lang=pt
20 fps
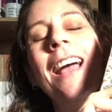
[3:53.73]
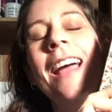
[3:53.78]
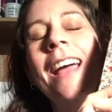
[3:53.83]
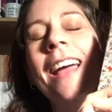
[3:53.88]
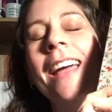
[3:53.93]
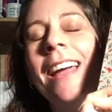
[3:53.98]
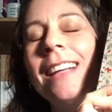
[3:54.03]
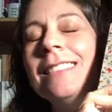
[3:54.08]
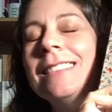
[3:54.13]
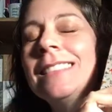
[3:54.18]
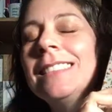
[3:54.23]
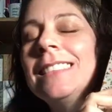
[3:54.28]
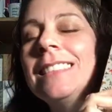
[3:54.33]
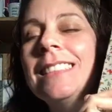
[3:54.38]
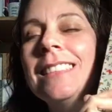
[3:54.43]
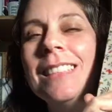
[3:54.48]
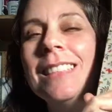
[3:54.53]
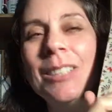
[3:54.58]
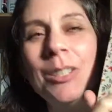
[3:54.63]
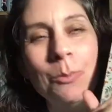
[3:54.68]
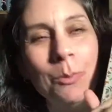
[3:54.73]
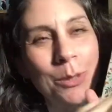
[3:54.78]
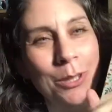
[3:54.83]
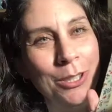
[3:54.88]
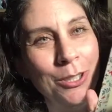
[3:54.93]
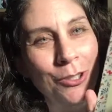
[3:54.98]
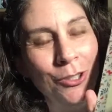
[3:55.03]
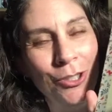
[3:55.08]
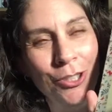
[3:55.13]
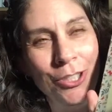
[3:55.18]
é tão
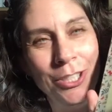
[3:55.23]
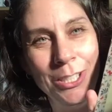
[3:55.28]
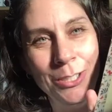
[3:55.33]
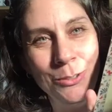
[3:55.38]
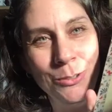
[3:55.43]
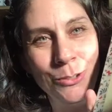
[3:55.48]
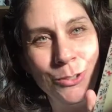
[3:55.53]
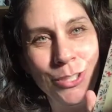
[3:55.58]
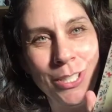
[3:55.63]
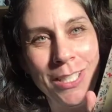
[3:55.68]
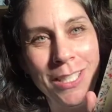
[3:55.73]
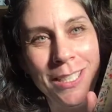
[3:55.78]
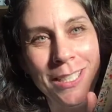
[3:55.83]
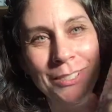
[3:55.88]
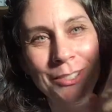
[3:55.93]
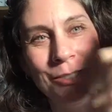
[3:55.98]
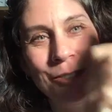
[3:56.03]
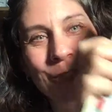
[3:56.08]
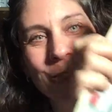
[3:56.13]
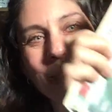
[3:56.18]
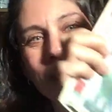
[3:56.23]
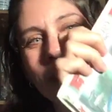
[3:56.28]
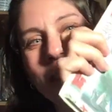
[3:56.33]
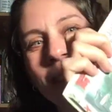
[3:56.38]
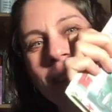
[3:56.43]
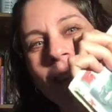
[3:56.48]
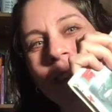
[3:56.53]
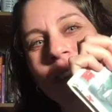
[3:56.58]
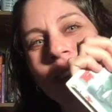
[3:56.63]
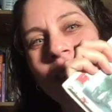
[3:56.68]
bonitinho, gente.
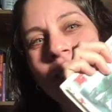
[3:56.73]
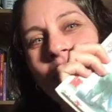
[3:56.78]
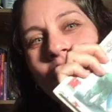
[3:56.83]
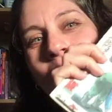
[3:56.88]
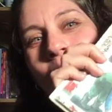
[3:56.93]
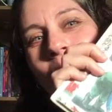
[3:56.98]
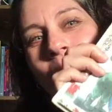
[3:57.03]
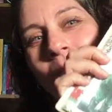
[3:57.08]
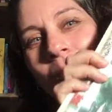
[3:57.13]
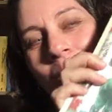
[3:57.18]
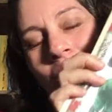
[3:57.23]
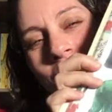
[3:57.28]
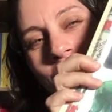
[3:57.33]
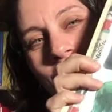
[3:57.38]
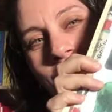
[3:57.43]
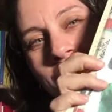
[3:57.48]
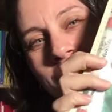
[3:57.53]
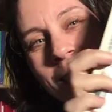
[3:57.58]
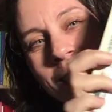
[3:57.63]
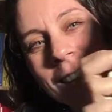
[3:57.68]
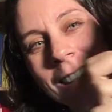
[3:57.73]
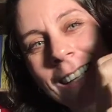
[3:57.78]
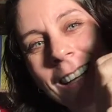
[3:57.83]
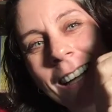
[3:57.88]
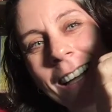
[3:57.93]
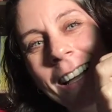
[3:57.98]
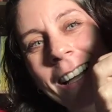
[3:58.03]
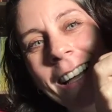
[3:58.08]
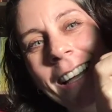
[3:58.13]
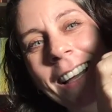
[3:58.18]
Olha,
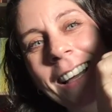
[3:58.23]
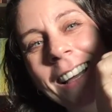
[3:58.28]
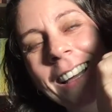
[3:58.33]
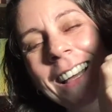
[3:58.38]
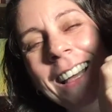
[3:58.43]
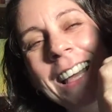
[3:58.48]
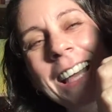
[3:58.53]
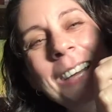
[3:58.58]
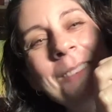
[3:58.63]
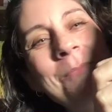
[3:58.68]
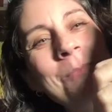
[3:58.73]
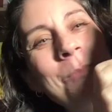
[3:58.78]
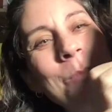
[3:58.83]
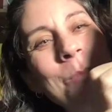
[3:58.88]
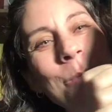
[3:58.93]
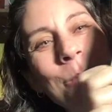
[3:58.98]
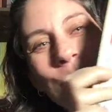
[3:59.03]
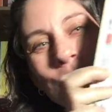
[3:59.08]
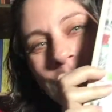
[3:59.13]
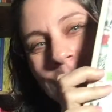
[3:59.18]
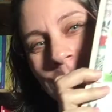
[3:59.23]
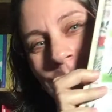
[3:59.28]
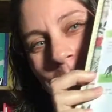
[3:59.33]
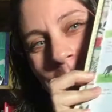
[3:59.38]
é, é muito